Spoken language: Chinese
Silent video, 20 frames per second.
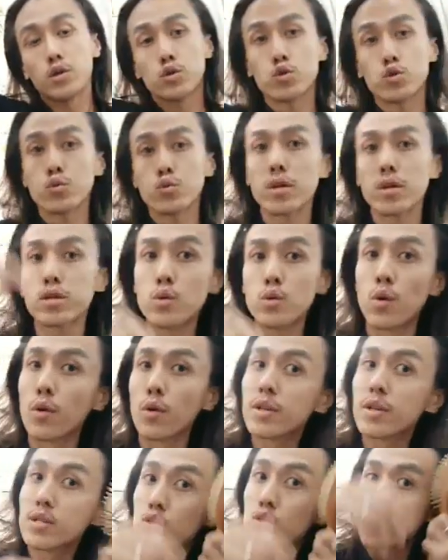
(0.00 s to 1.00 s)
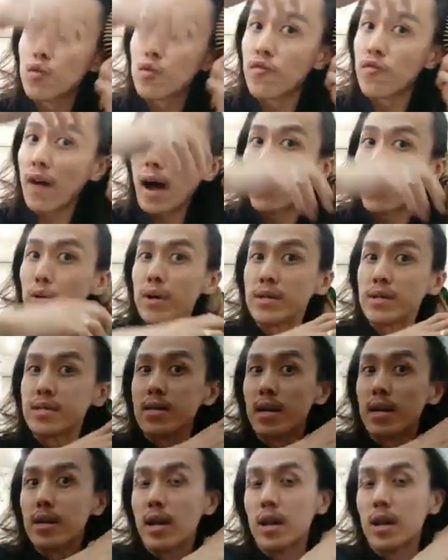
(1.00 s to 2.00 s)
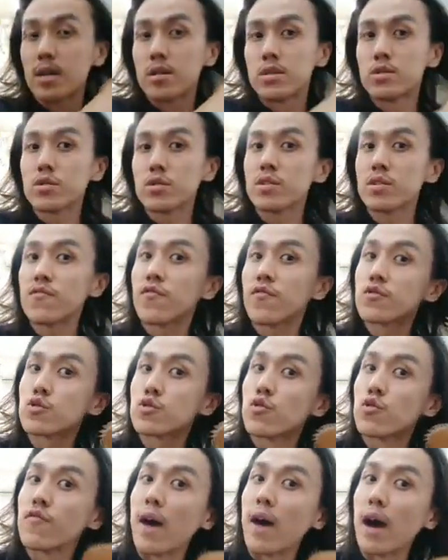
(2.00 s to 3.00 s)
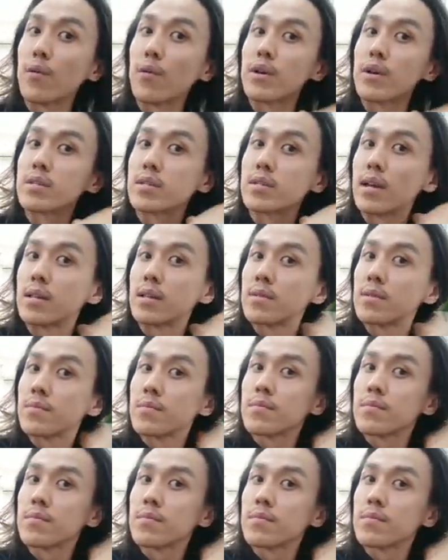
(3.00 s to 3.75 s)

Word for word: 梳的时候我会梳发尾先啊，就是梳发尾先，